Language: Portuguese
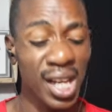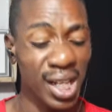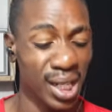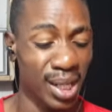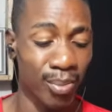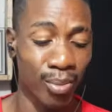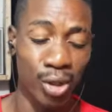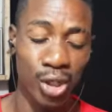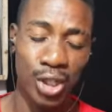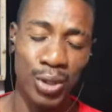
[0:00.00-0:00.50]

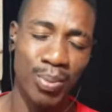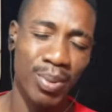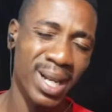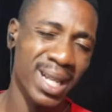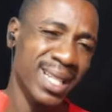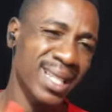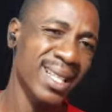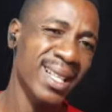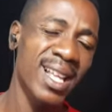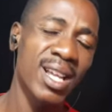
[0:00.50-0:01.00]
Tem muitos
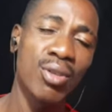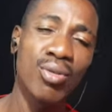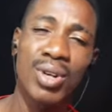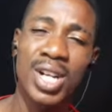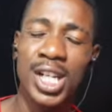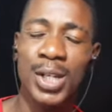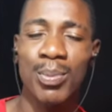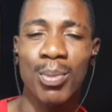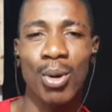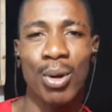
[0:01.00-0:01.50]
brasileiros na
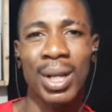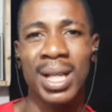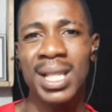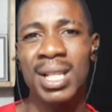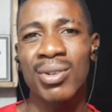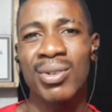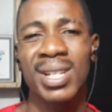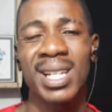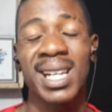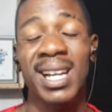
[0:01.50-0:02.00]

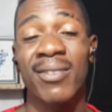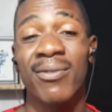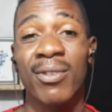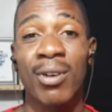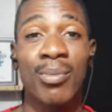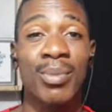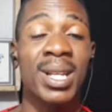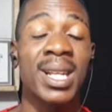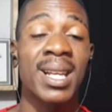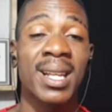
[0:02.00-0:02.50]
exploração de
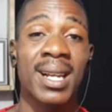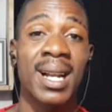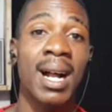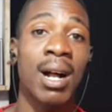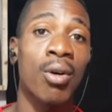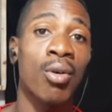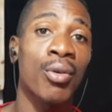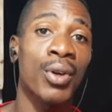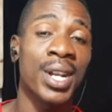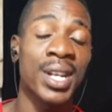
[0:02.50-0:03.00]
carvão
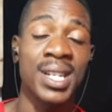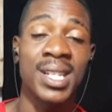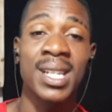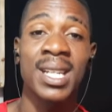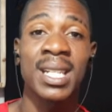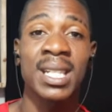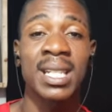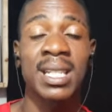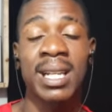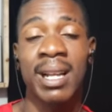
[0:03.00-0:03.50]
mineral, em
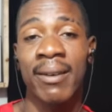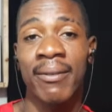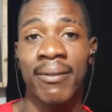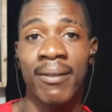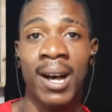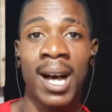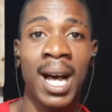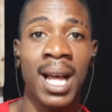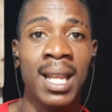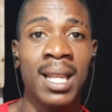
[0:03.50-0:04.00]
Tete, na
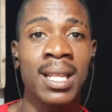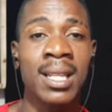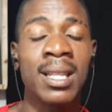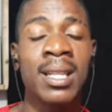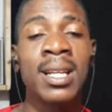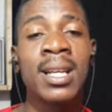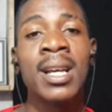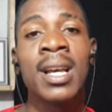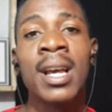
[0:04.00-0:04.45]
Vale.